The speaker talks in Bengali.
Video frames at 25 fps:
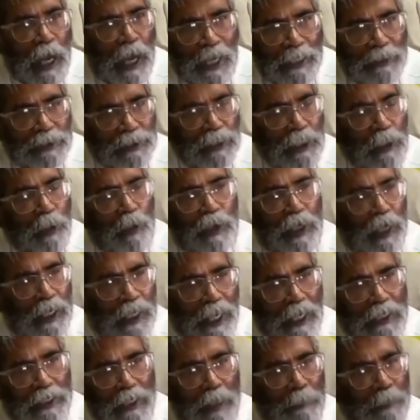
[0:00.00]
আজকে ওরা
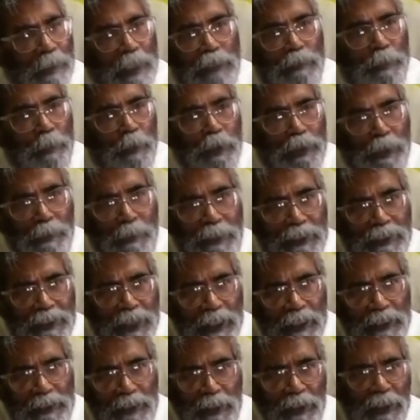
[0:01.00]
নাই আমরা প্রতিবাদ
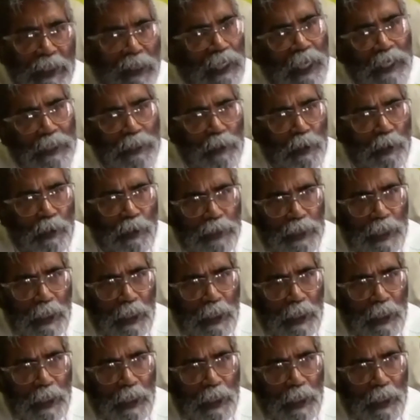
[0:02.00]
জানাচ্ছি এই তো কথা